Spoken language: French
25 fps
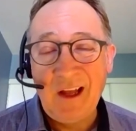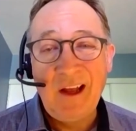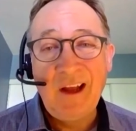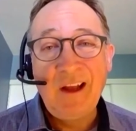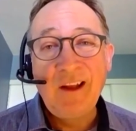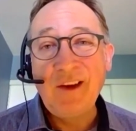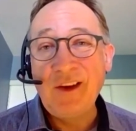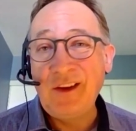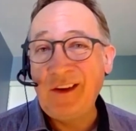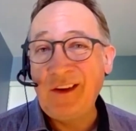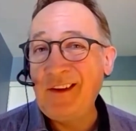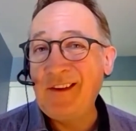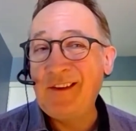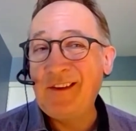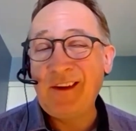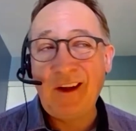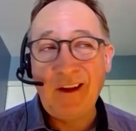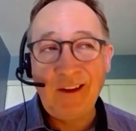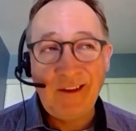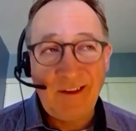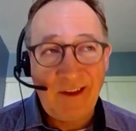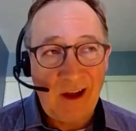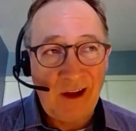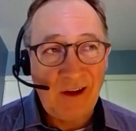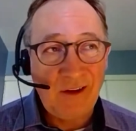il y a des
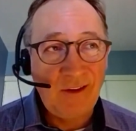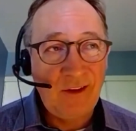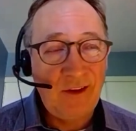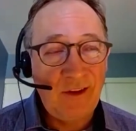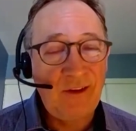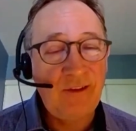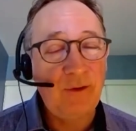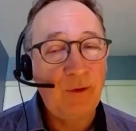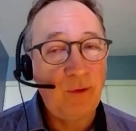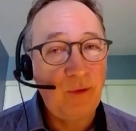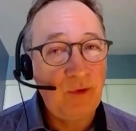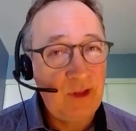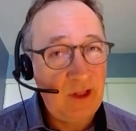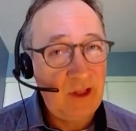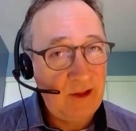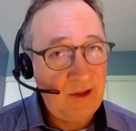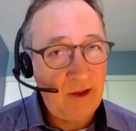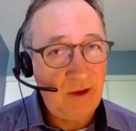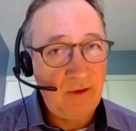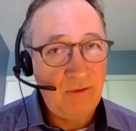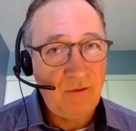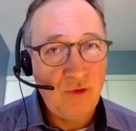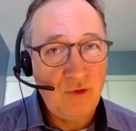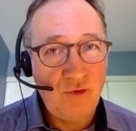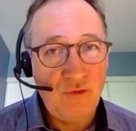ententes qui sont
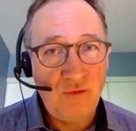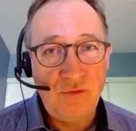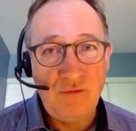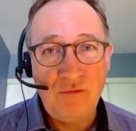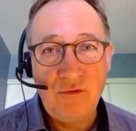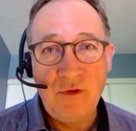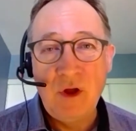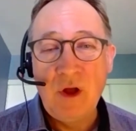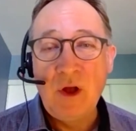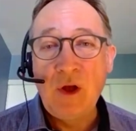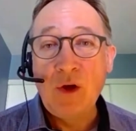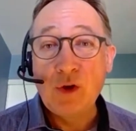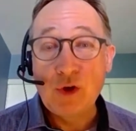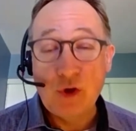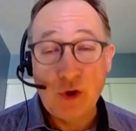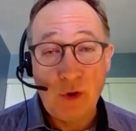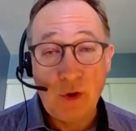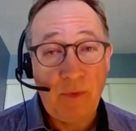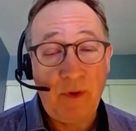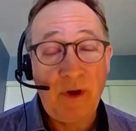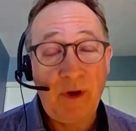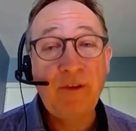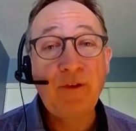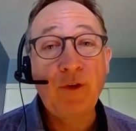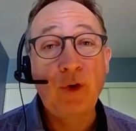intervenues, je
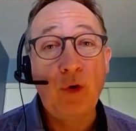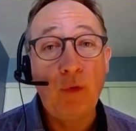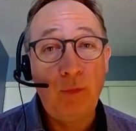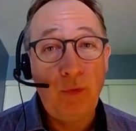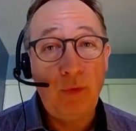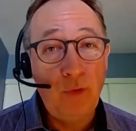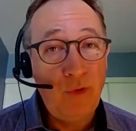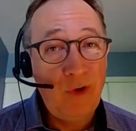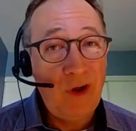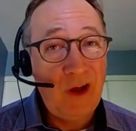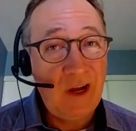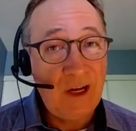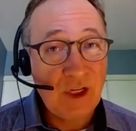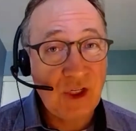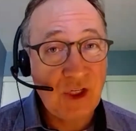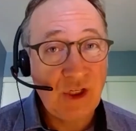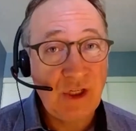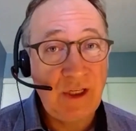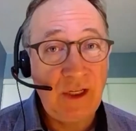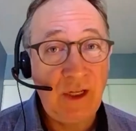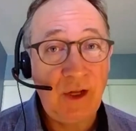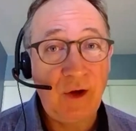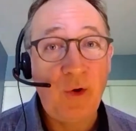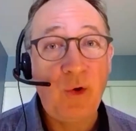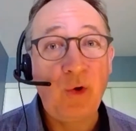pense qu'on peut
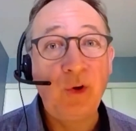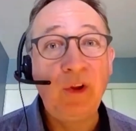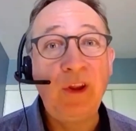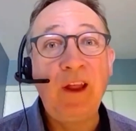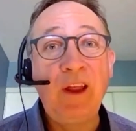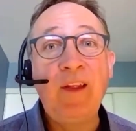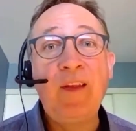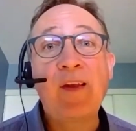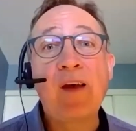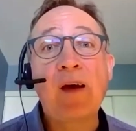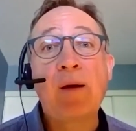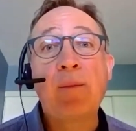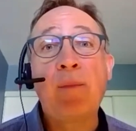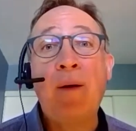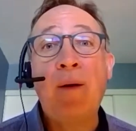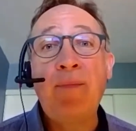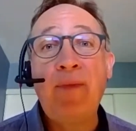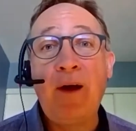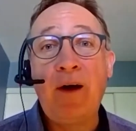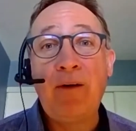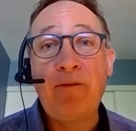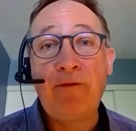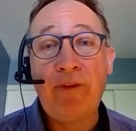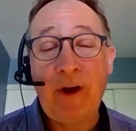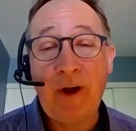agir. On a été capable
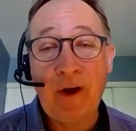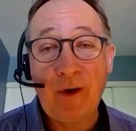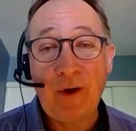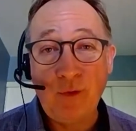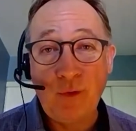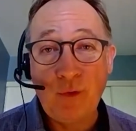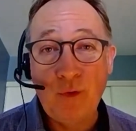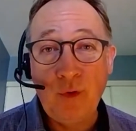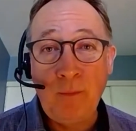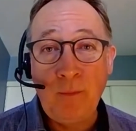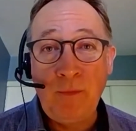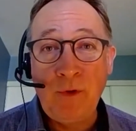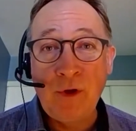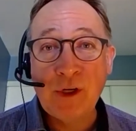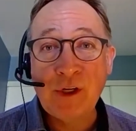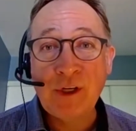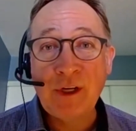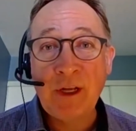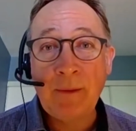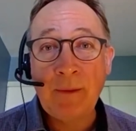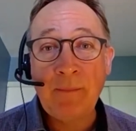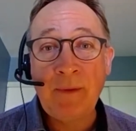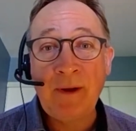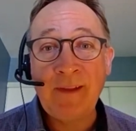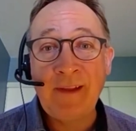d'en faire une coupe de
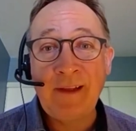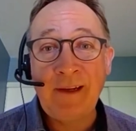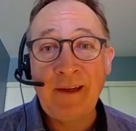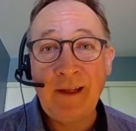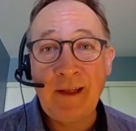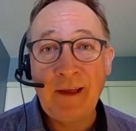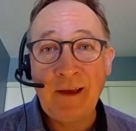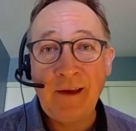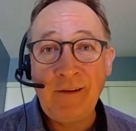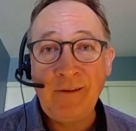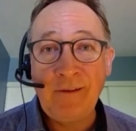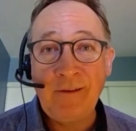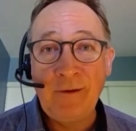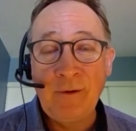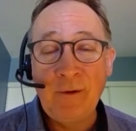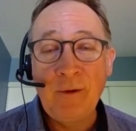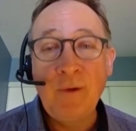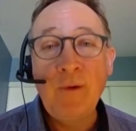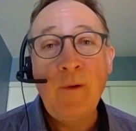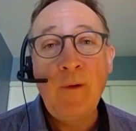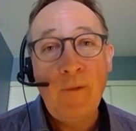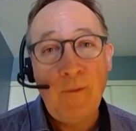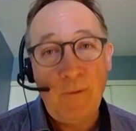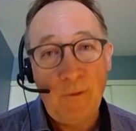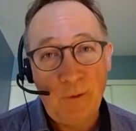chèques pendant la crise, là?
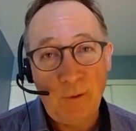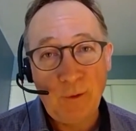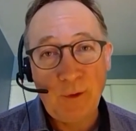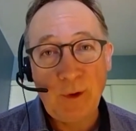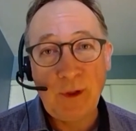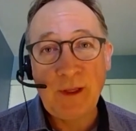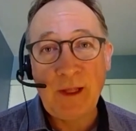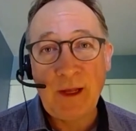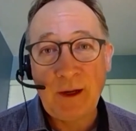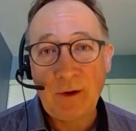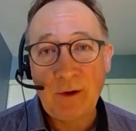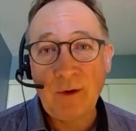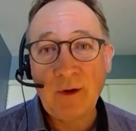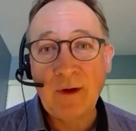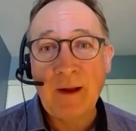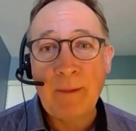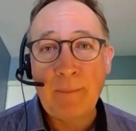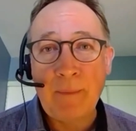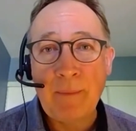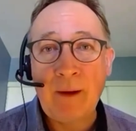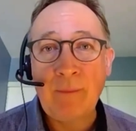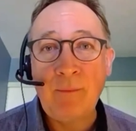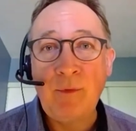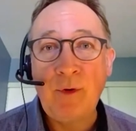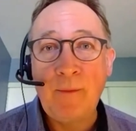on doit être encore
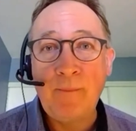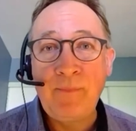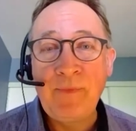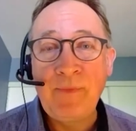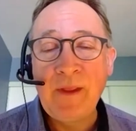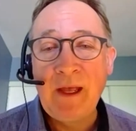capable.